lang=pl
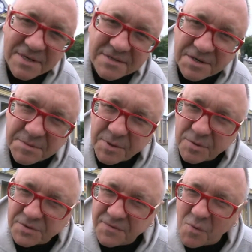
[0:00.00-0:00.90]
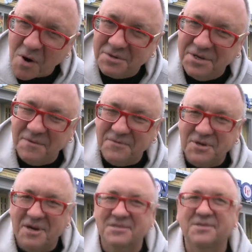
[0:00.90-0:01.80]
jesteśmy już w Łodzi.
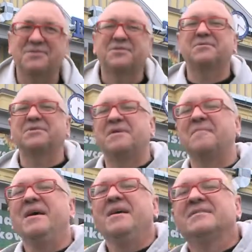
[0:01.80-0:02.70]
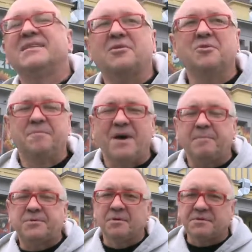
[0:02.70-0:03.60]
Wczoraj skończyły się zakupy,
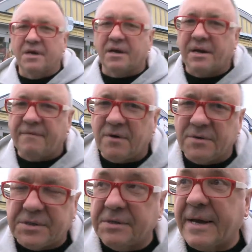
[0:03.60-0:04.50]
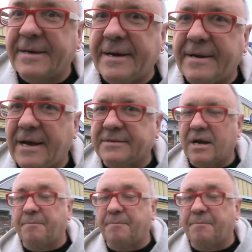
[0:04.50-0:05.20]
absolutnie rewolucyjne, geriatria.